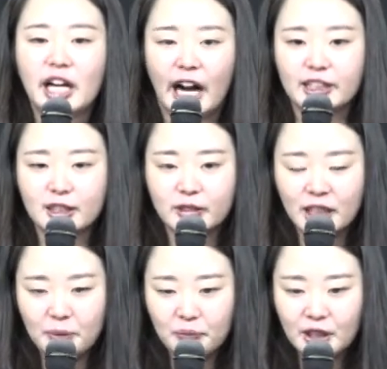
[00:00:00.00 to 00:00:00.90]
가정을
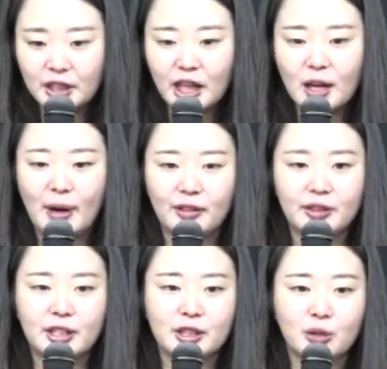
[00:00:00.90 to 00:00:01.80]
힘들게
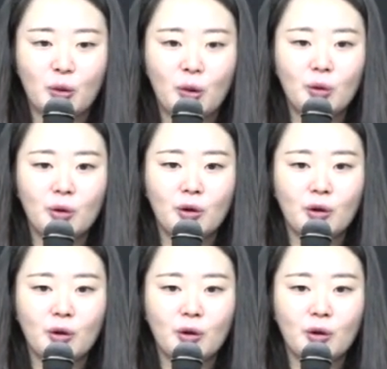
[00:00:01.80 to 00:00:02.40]
만들고